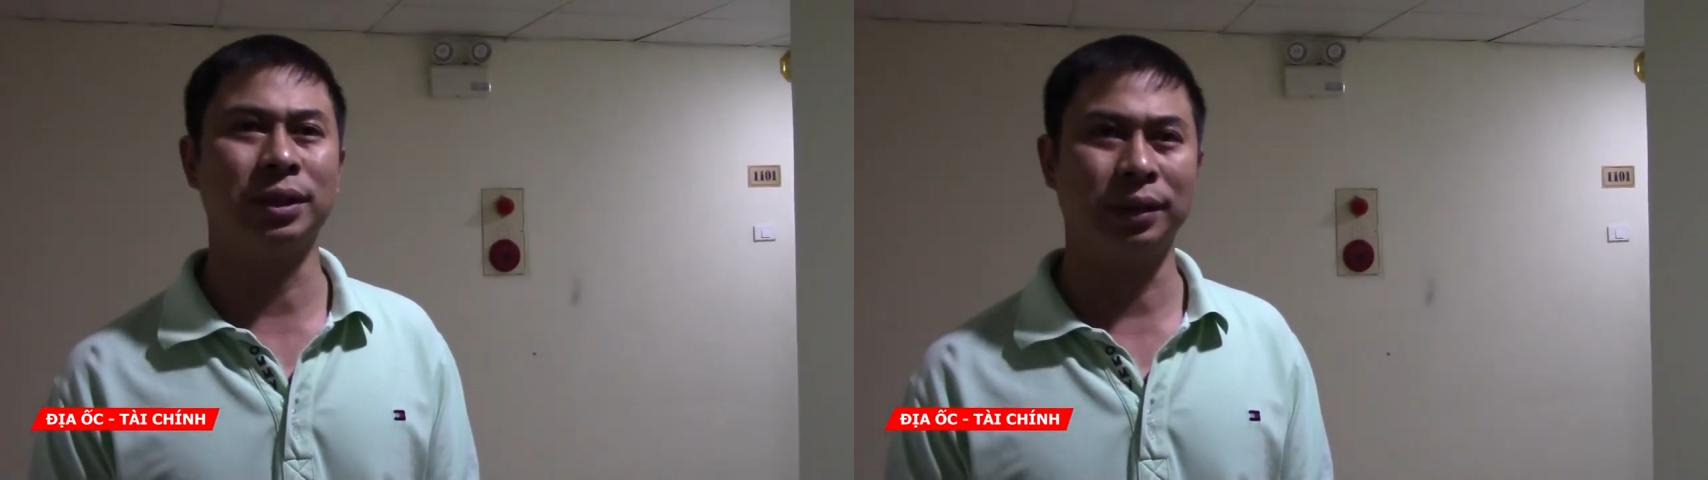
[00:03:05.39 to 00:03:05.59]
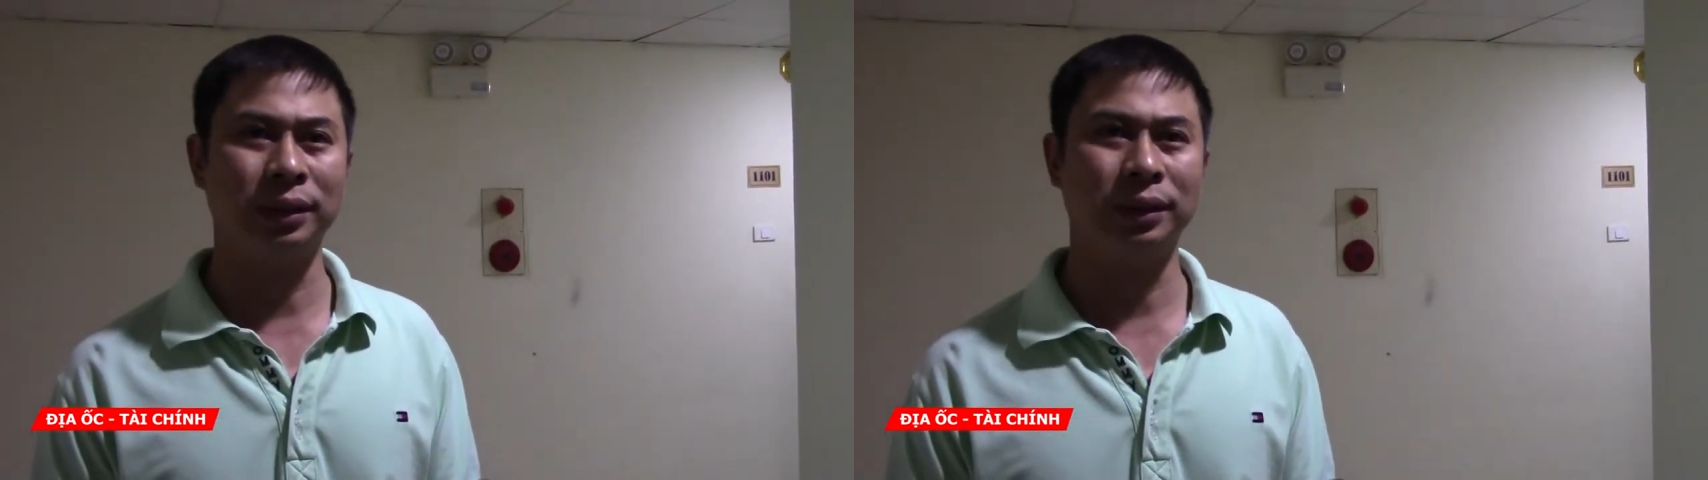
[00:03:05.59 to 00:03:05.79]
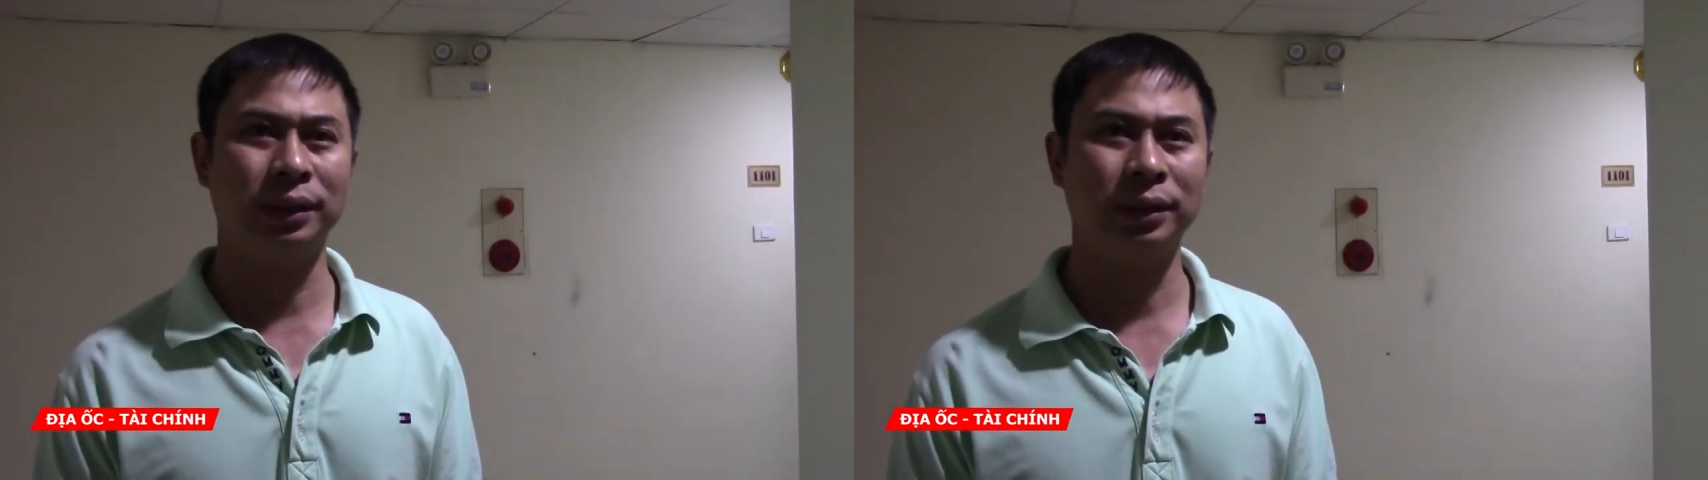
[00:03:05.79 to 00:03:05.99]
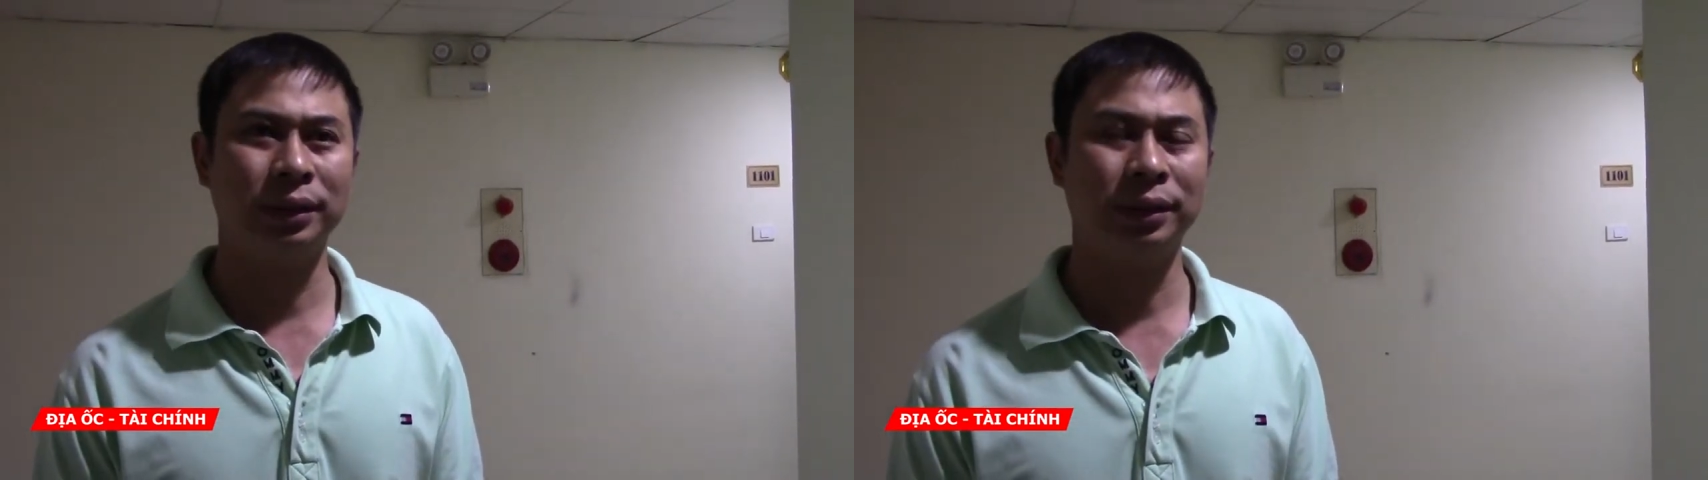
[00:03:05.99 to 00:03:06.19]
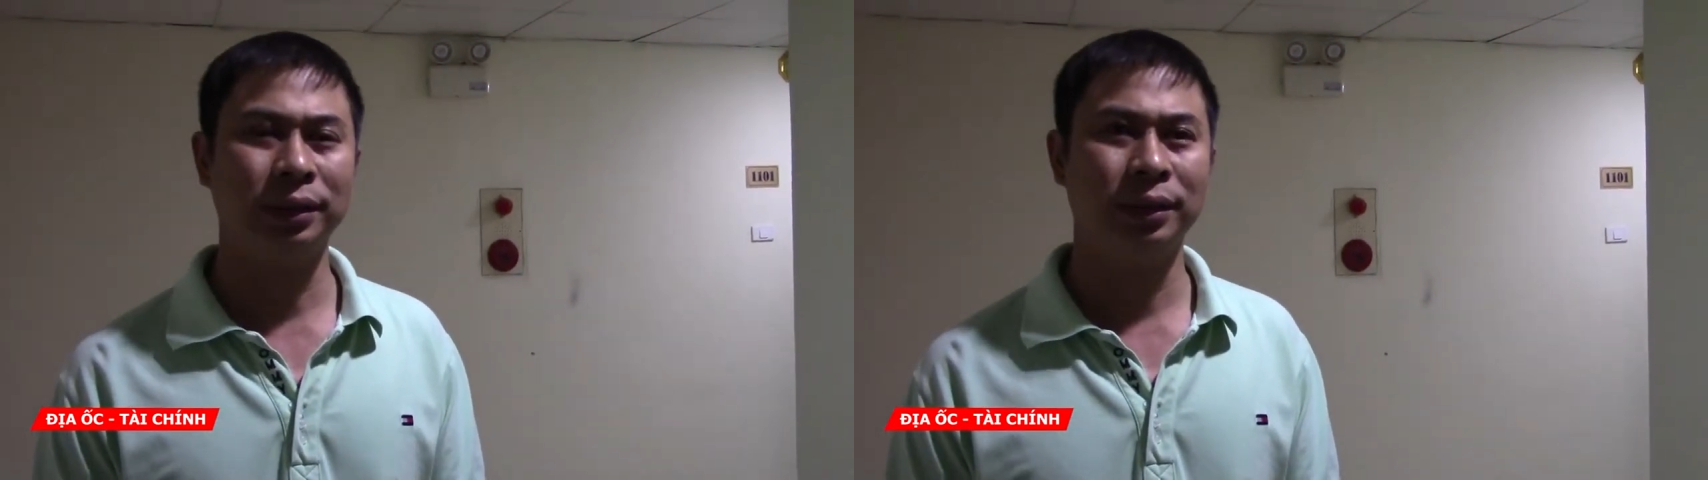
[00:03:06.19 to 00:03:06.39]
dựng
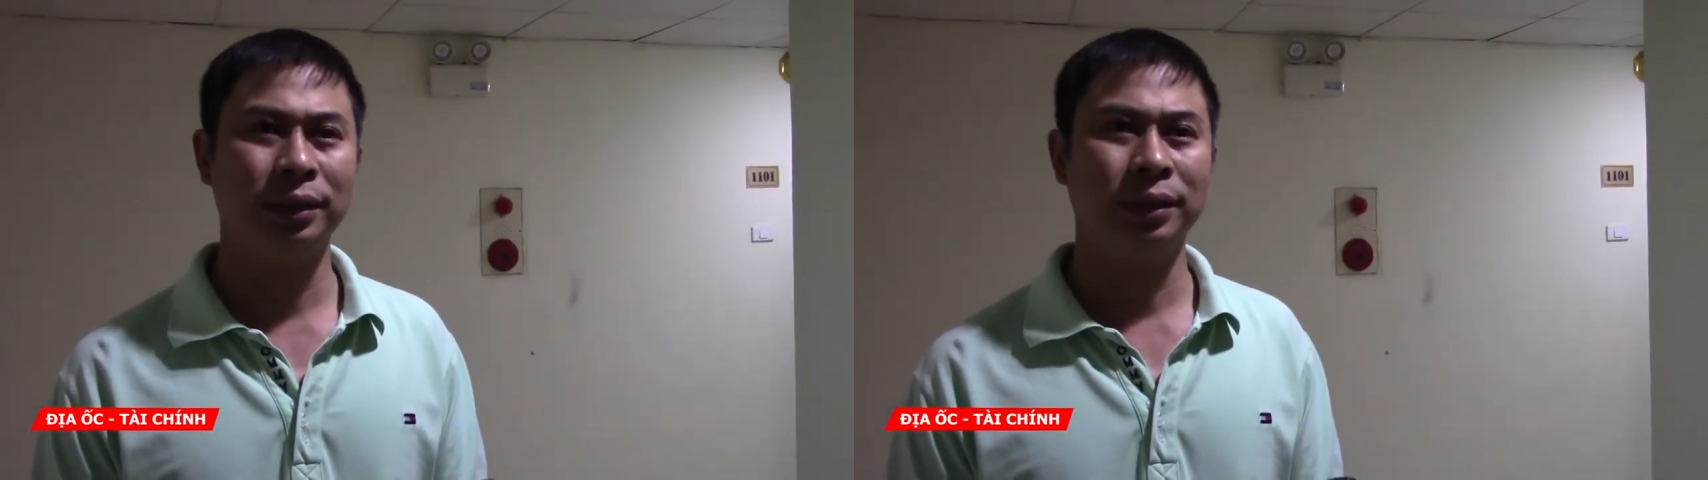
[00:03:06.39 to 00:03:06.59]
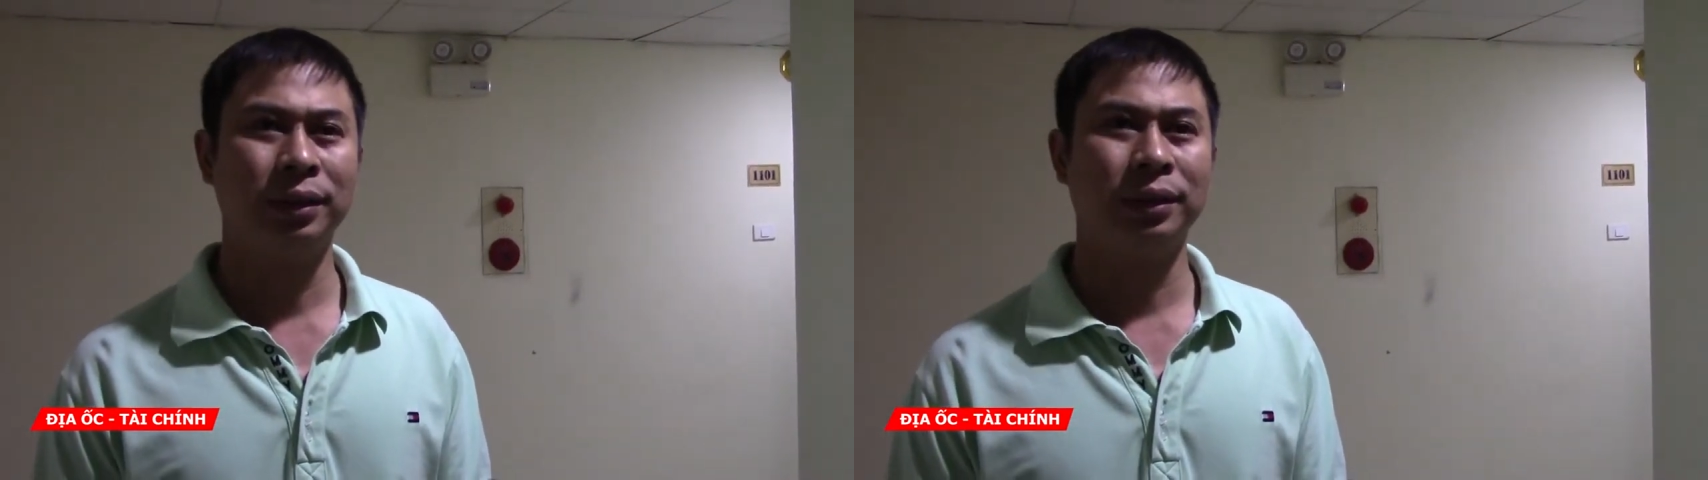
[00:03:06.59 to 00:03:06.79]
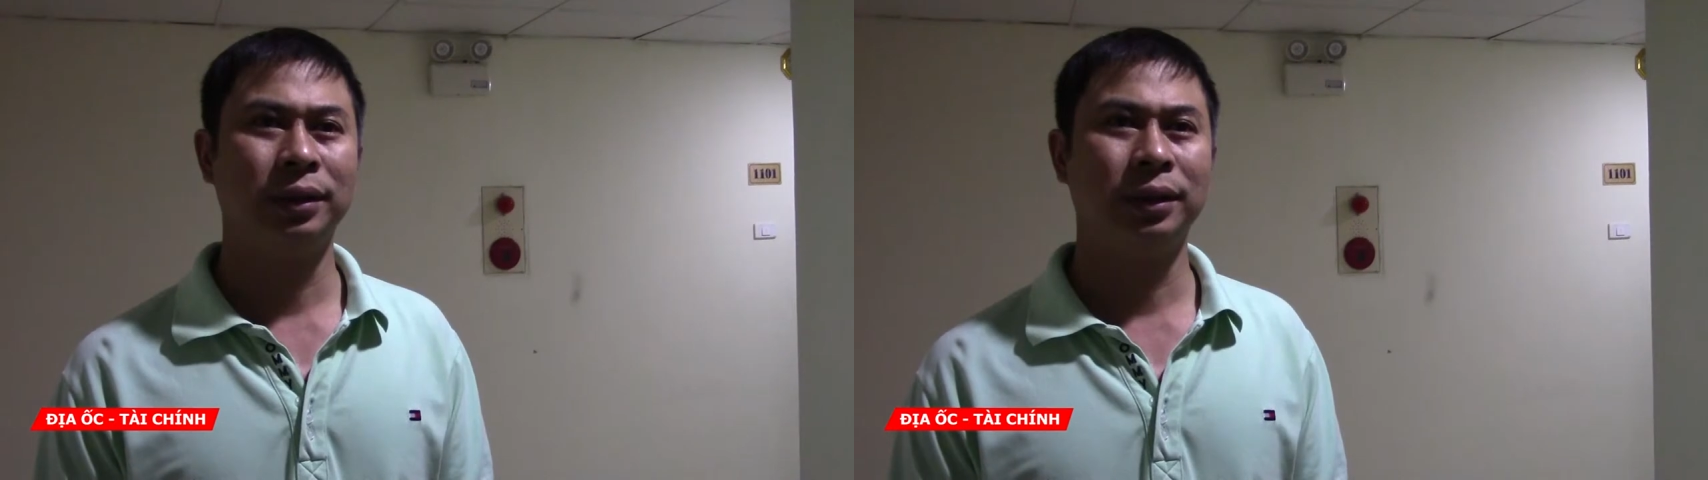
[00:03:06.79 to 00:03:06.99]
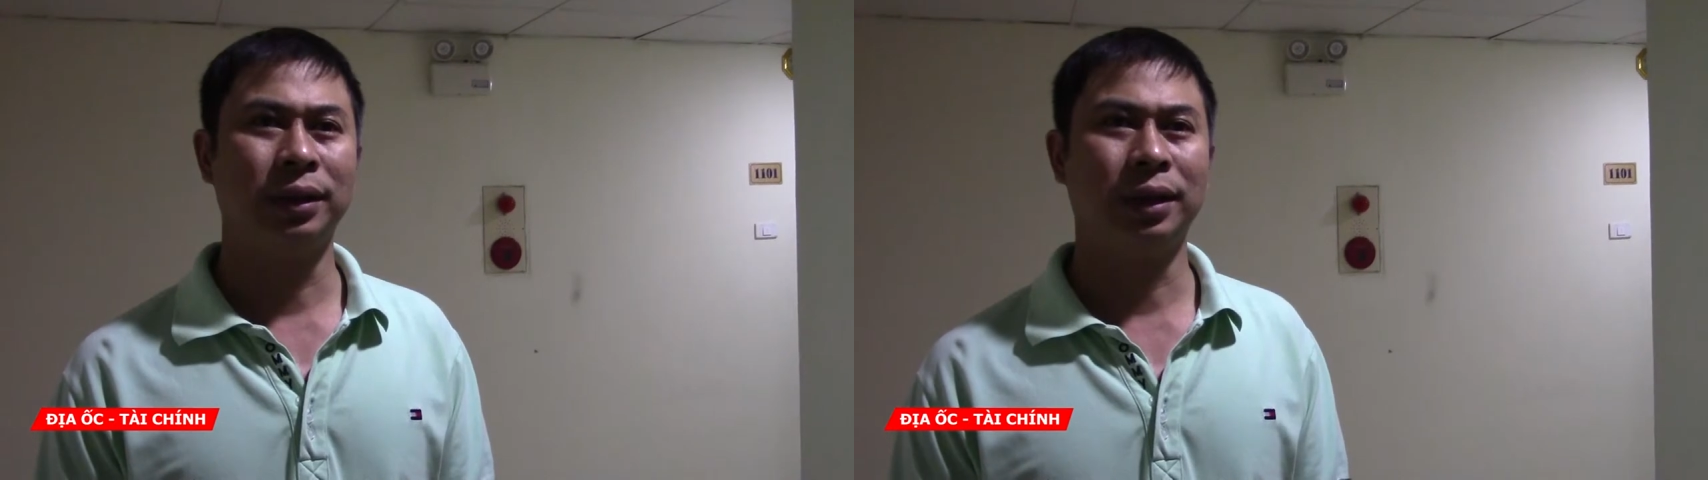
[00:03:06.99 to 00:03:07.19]
thì là,